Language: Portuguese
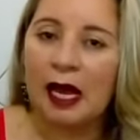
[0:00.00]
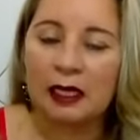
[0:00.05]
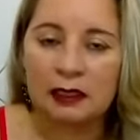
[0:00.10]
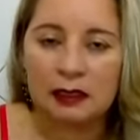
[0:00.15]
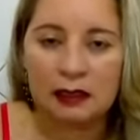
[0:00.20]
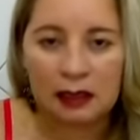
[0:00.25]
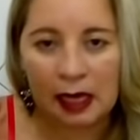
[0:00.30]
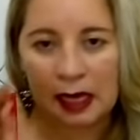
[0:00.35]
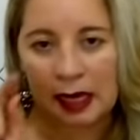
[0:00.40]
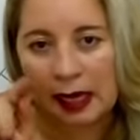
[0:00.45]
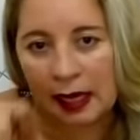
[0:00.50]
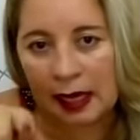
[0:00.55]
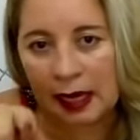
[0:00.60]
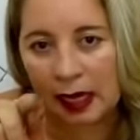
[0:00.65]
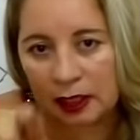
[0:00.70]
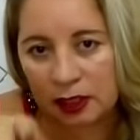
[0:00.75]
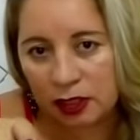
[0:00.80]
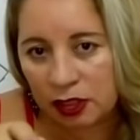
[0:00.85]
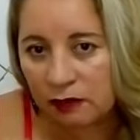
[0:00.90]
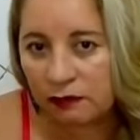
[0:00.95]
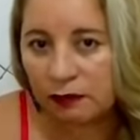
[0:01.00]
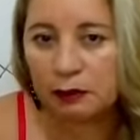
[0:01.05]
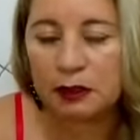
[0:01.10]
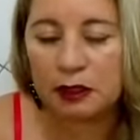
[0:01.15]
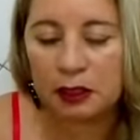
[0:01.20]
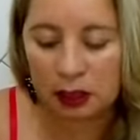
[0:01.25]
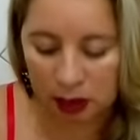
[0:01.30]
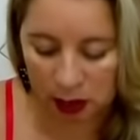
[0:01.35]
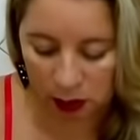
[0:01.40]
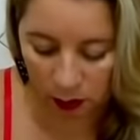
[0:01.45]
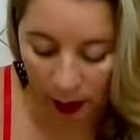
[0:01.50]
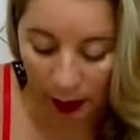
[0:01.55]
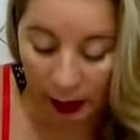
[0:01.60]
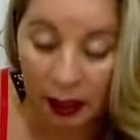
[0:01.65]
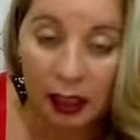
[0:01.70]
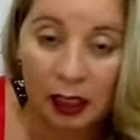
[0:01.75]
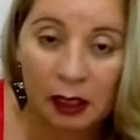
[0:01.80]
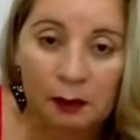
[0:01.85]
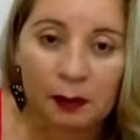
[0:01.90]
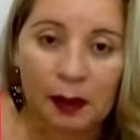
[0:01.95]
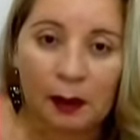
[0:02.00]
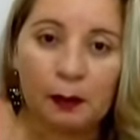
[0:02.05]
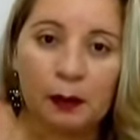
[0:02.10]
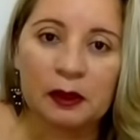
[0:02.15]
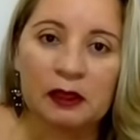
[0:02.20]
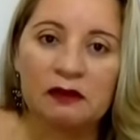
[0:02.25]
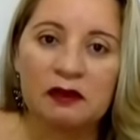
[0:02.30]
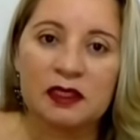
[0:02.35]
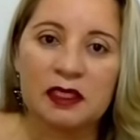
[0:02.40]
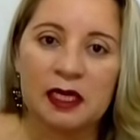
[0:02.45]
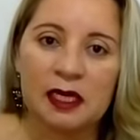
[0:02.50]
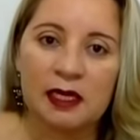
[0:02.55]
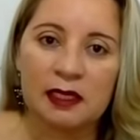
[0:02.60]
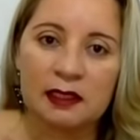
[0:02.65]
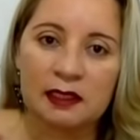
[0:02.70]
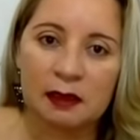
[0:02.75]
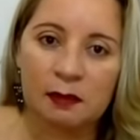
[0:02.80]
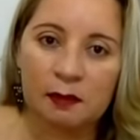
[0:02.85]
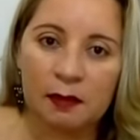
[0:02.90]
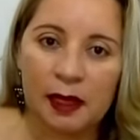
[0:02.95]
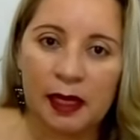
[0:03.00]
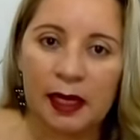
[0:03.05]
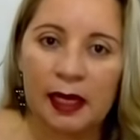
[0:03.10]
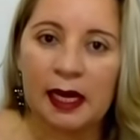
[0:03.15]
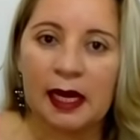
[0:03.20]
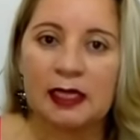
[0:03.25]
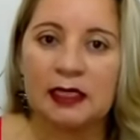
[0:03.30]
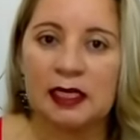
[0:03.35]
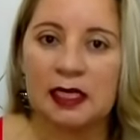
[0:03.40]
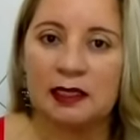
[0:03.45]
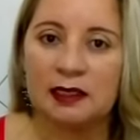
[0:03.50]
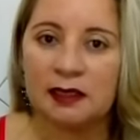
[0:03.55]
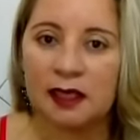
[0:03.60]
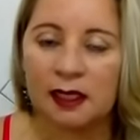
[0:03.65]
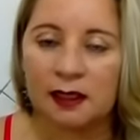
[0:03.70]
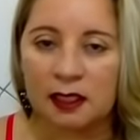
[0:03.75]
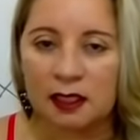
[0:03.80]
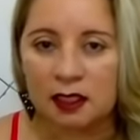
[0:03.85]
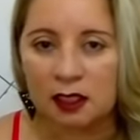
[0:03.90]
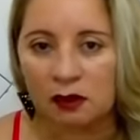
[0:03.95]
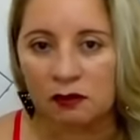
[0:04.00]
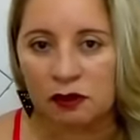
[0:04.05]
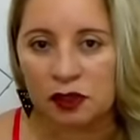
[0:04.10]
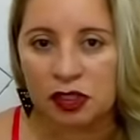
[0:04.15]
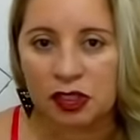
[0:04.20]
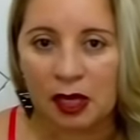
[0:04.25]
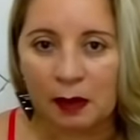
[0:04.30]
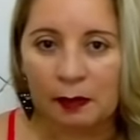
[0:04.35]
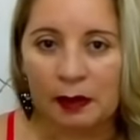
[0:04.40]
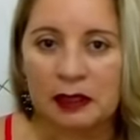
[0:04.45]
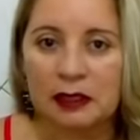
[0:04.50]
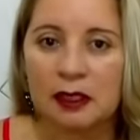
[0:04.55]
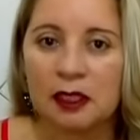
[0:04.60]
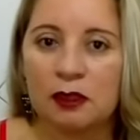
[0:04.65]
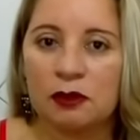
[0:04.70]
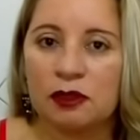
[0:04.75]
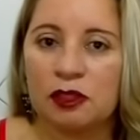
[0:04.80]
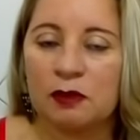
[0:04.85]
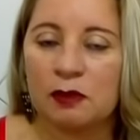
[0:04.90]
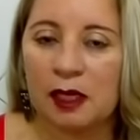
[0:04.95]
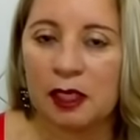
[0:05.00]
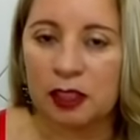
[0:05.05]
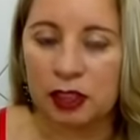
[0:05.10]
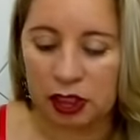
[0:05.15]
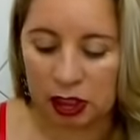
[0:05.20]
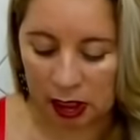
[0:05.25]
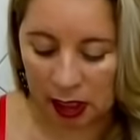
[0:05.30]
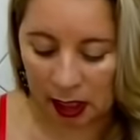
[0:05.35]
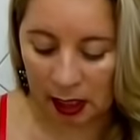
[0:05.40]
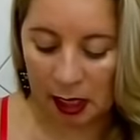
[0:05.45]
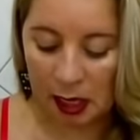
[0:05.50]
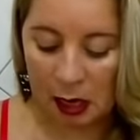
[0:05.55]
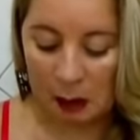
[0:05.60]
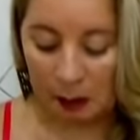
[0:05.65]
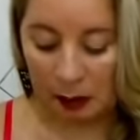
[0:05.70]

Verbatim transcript: As, é, ativa o sininho aí para poder você receber as receitas que eu vou estar passando de magia,